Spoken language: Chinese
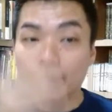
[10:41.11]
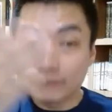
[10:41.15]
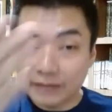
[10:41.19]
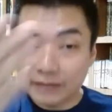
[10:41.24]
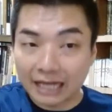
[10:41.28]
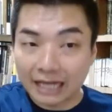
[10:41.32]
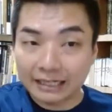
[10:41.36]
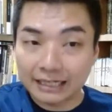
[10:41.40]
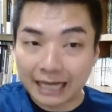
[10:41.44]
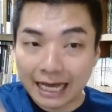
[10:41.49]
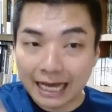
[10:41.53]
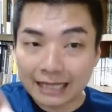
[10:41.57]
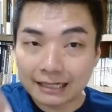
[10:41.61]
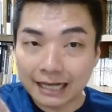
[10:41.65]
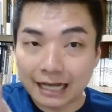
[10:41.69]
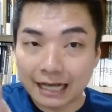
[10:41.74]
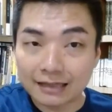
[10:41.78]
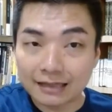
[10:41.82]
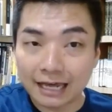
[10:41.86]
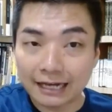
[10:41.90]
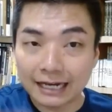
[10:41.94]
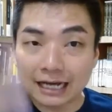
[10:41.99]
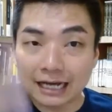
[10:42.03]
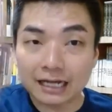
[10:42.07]
那你看
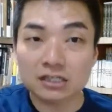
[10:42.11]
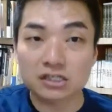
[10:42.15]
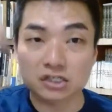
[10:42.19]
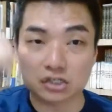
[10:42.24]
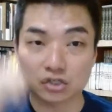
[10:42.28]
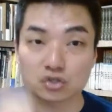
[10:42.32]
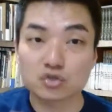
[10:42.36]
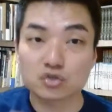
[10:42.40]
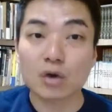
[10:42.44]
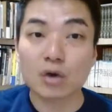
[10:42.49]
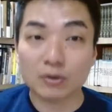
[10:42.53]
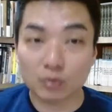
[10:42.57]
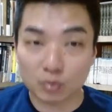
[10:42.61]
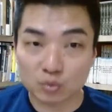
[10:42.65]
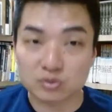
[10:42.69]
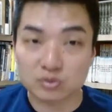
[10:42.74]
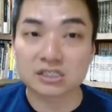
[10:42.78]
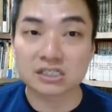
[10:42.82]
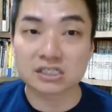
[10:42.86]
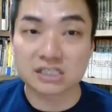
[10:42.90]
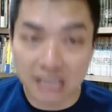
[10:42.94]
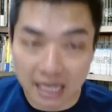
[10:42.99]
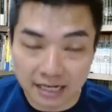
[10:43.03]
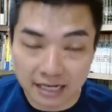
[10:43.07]
刚才那个只赚五
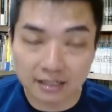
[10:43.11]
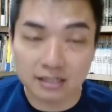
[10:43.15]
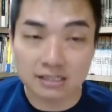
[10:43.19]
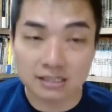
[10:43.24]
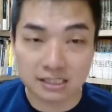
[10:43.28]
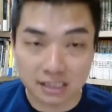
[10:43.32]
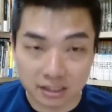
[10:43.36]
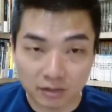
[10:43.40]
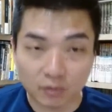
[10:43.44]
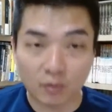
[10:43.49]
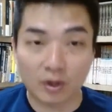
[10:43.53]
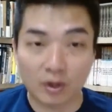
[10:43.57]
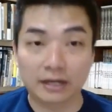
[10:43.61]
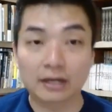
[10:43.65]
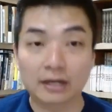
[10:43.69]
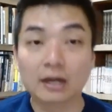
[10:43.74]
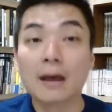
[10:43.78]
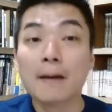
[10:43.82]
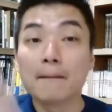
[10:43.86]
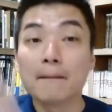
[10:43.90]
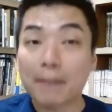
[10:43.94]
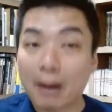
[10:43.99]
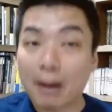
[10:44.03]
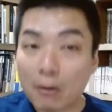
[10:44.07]
十仙的新闻，
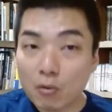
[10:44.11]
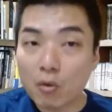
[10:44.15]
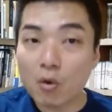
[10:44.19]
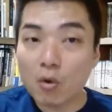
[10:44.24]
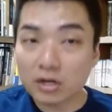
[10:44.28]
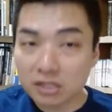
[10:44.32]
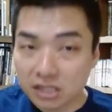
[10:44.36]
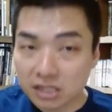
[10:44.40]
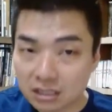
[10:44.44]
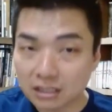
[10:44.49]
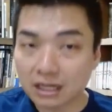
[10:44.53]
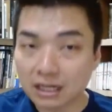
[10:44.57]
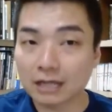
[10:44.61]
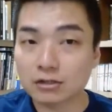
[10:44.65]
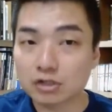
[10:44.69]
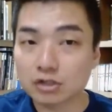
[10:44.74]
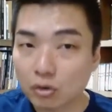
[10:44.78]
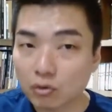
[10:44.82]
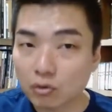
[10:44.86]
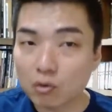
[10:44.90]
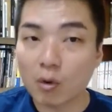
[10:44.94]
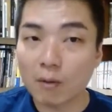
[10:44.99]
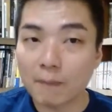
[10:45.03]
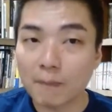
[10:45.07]
包括今天
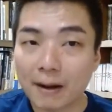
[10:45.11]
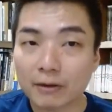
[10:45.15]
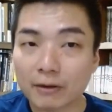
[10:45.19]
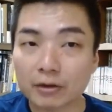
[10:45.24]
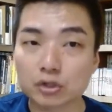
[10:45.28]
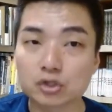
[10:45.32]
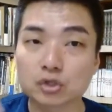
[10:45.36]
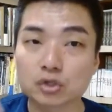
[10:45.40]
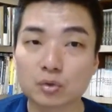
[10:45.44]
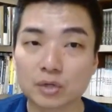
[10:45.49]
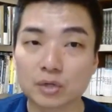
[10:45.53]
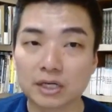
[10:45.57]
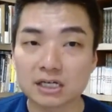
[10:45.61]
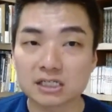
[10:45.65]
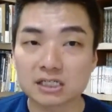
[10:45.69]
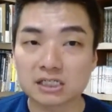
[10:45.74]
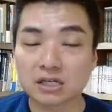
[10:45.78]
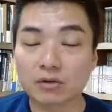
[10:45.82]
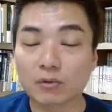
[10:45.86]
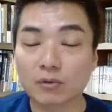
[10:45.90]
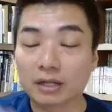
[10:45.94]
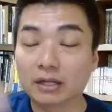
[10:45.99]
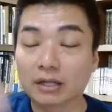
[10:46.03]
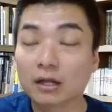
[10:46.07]
中国报也出一个
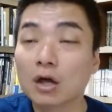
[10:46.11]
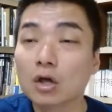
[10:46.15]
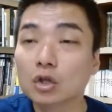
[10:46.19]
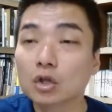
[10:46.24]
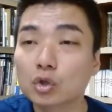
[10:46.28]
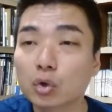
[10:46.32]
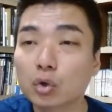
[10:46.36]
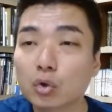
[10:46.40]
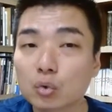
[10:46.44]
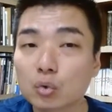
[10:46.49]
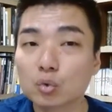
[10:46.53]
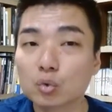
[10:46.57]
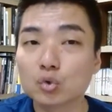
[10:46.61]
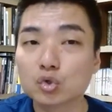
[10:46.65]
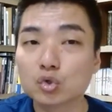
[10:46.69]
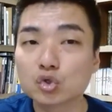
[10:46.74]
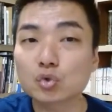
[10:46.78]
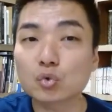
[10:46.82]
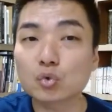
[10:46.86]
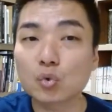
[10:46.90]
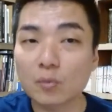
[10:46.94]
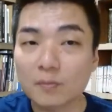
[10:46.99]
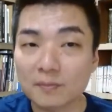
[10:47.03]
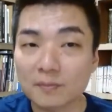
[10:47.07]
新闻，土
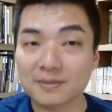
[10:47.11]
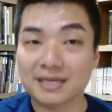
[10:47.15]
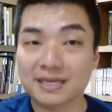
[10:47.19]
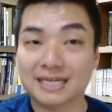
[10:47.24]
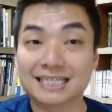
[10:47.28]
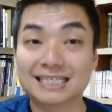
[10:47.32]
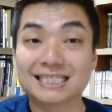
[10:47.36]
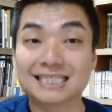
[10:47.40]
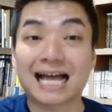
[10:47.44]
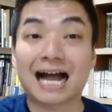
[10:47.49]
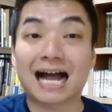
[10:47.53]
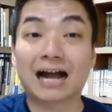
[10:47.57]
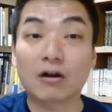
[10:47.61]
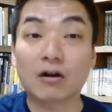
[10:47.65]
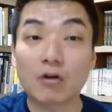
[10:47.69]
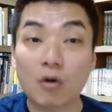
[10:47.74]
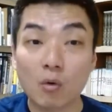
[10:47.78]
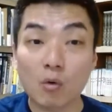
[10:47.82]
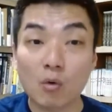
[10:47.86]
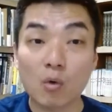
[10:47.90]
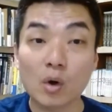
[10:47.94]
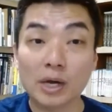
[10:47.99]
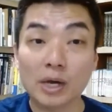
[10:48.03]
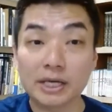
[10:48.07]
著米商
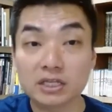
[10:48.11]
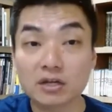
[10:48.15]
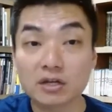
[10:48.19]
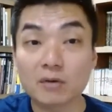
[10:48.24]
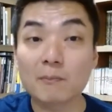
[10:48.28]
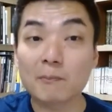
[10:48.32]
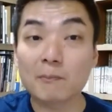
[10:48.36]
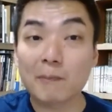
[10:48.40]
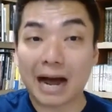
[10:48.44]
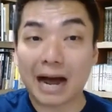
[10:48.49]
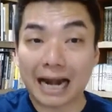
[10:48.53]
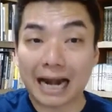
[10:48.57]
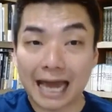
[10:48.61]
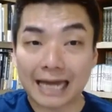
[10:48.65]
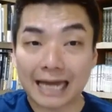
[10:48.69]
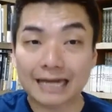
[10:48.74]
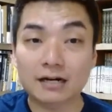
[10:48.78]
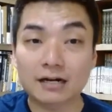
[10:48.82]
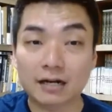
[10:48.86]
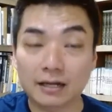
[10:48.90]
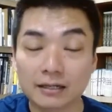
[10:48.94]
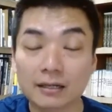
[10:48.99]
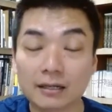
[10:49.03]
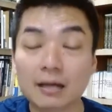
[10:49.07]
工会就马
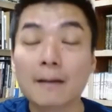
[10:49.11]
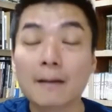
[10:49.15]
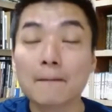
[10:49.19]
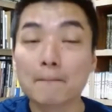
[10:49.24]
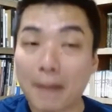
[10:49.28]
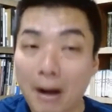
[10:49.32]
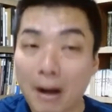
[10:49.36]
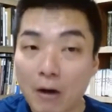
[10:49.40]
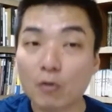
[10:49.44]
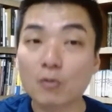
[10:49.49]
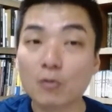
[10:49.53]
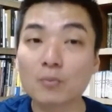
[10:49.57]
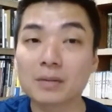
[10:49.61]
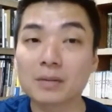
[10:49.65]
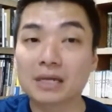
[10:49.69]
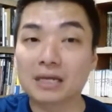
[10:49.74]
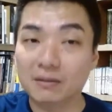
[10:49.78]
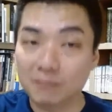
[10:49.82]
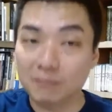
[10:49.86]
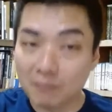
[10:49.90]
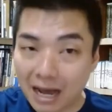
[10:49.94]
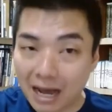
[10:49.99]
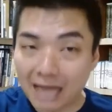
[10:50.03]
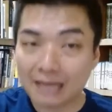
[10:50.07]
来人包
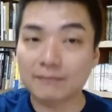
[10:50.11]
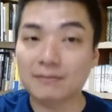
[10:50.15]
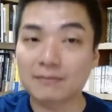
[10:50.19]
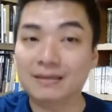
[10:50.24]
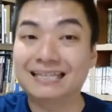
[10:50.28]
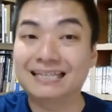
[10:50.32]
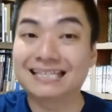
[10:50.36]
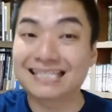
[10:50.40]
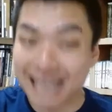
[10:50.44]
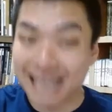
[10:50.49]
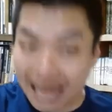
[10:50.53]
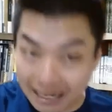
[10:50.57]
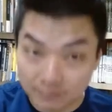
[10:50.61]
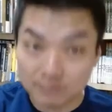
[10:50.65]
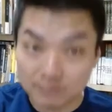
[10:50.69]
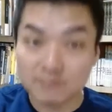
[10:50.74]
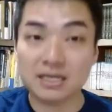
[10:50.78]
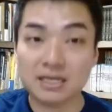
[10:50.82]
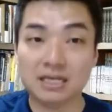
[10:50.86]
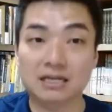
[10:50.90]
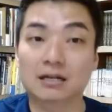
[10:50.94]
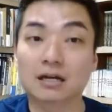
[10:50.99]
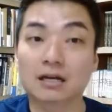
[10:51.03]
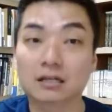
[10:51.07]
米卖米攒
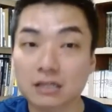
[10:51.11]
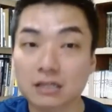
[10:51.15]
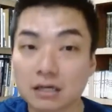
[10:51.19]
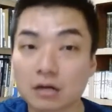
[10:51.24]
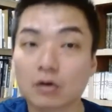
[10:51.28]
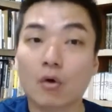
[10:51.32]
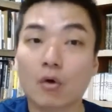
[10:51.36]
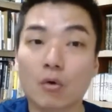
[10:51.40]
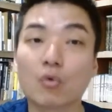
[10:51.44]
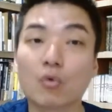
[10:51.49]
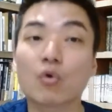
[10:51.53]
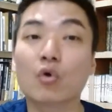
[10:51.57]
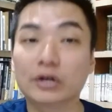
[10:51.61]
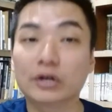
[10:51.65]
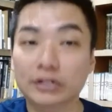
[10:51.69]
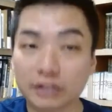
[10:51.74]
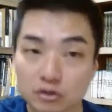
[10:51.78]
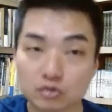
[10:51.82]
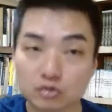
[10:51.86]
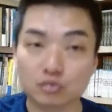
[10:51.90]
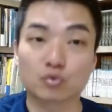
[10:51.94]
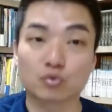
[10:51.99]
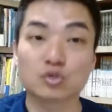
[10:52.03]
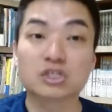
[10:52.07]
米的这个工会
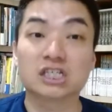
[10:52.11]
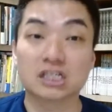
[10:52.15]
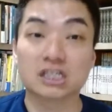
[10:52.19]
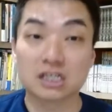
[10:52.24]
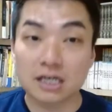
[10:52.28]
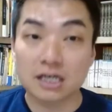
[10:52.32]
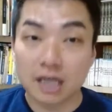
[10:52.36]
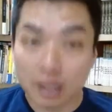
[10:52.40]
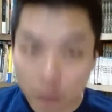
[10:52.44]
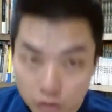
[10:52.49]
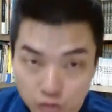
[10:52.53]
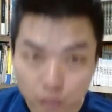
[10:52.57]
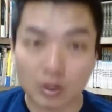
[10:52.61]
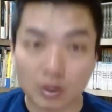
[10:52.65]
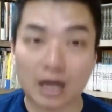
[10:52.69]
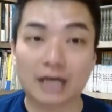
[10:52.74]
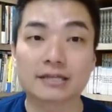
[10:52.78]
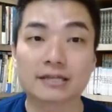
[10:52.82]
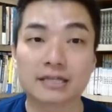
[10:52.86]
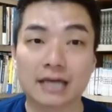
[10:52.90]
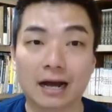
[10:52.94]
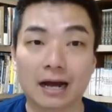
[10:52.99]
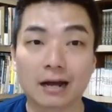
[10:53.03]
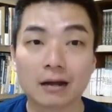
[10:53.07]
的主席也出
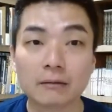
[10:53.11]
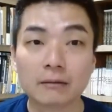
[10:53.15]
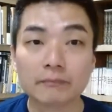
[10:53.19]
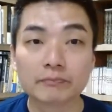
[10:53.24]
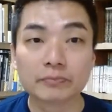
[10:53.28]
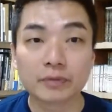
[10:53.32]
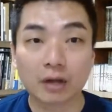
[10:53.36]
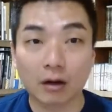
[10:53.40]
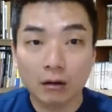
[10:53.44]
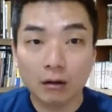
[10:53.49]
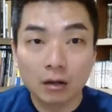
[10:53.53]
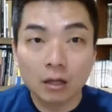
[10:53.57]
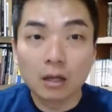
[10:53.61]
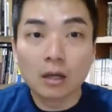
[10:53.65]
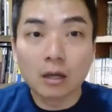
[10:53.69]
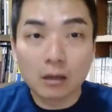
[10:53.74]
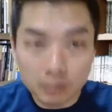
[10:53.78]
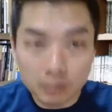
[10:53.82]
来讲，哦，